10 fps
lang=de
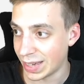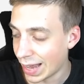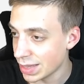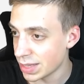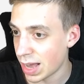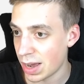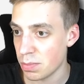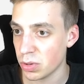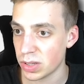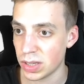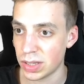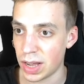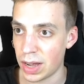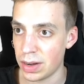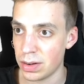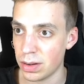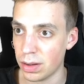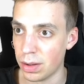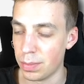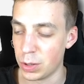Kann sein, muss nicht sein.
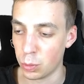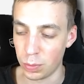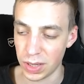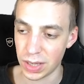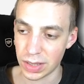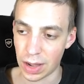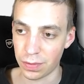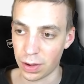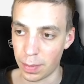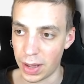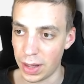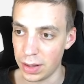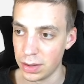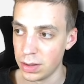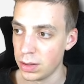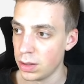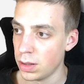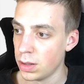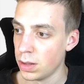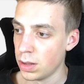Ähm, ich probiere es jetzt einfach mal.
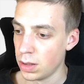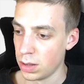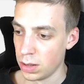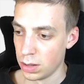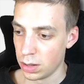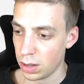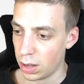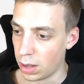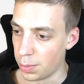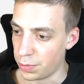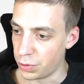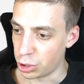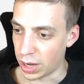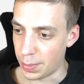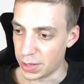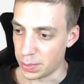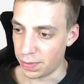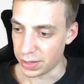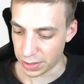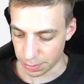Ähm, und wir schreiben jetzt mal
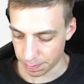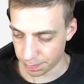was.